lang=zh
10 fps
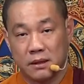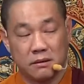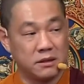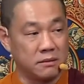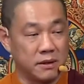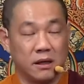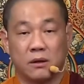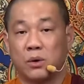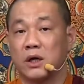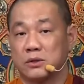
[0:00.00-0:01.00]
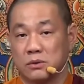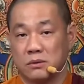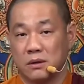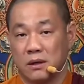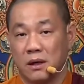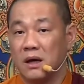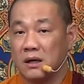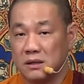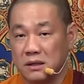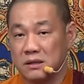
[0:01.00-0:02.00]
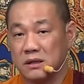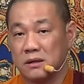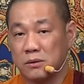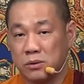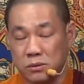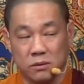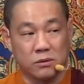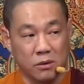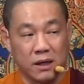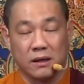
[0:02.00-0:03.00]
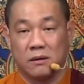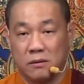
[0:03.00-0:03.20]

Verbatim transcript: 为什么要快速？人生苦短，